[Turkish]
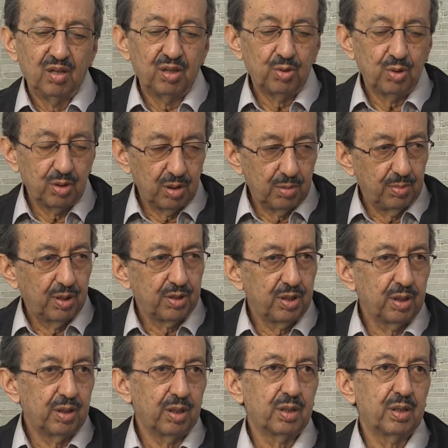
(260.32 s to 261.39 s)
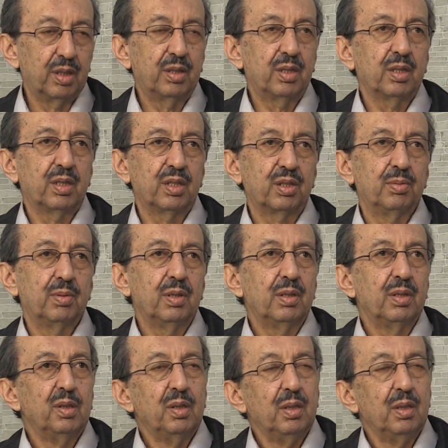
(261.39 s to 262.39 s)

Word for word: Az önce bahsettik zaten kısmen.